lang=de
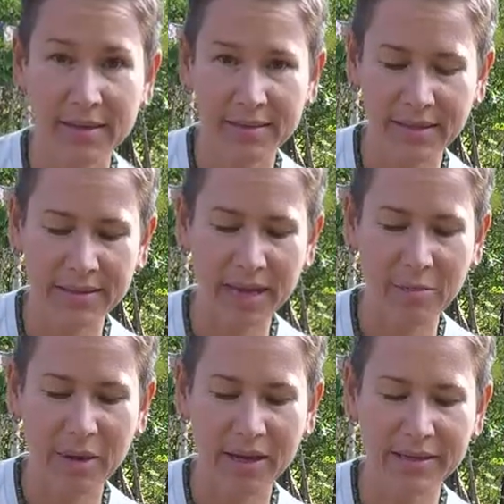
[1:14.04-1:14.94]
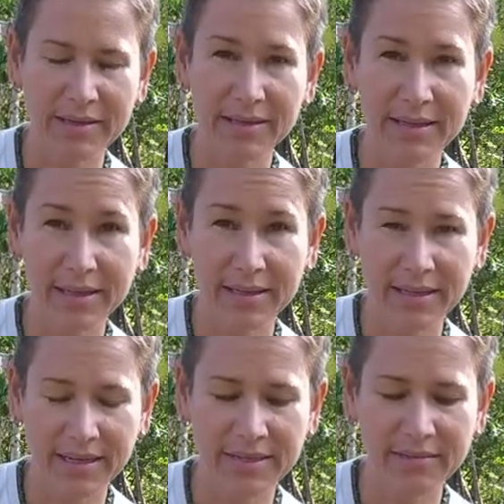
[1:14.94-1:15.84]
Dann dreimal rechts drehend
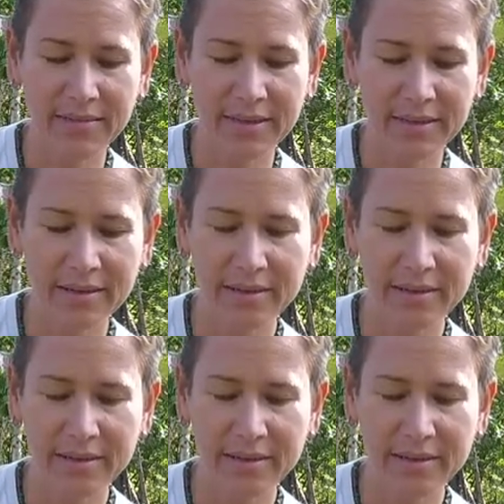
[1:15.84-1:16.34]
aktivieren.